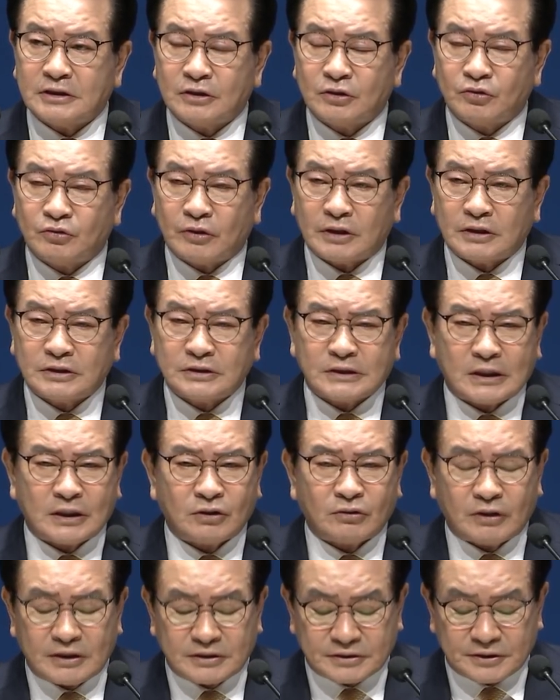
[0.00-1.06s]
연구한
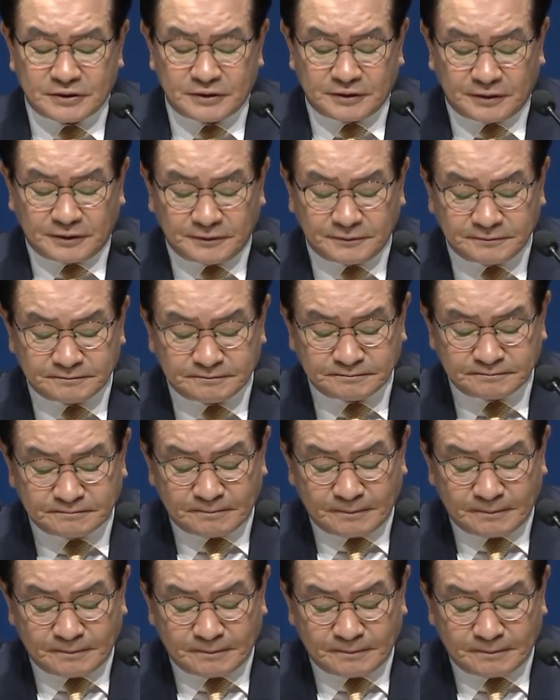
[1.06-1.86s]
자료가 있어요.